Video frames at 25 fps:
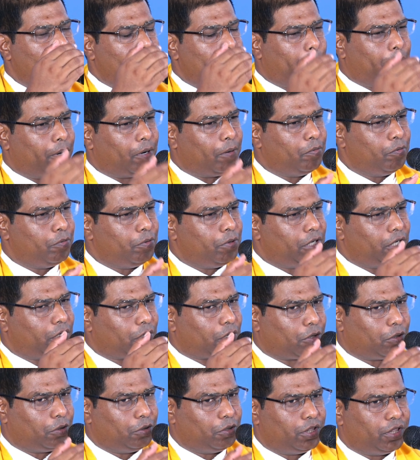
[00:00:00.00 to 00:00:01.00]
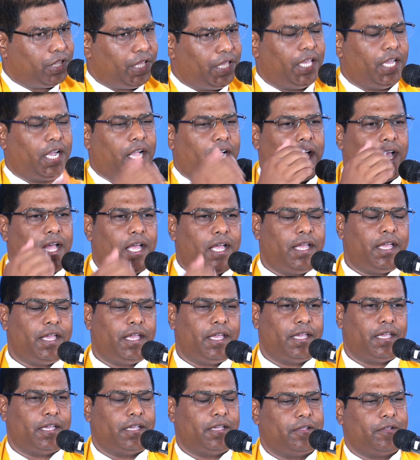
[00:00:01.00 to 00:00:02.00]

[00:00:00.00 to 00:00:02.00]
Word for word: प्रभुवर को देखा है